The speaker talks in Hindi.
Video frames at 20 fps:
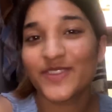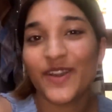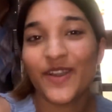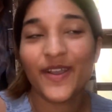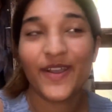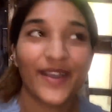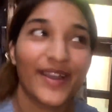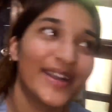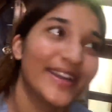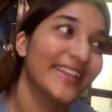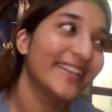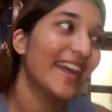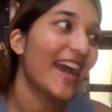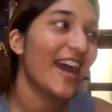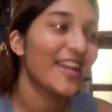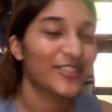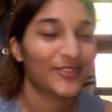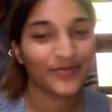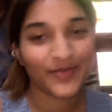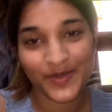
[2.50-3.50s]
और
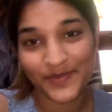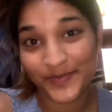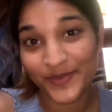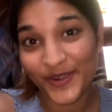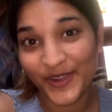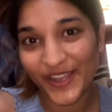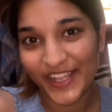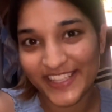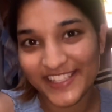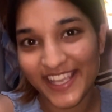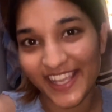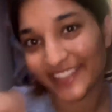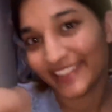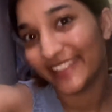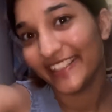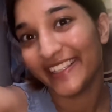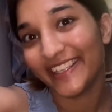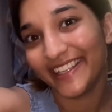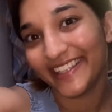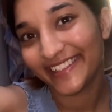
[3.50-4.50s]
आज मैं बहुत
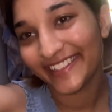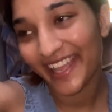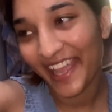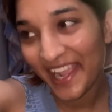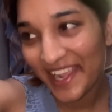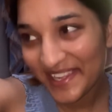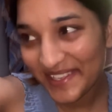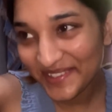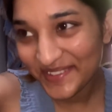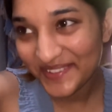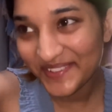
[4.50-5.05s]
ज़्यादा लेट ना आई हूँ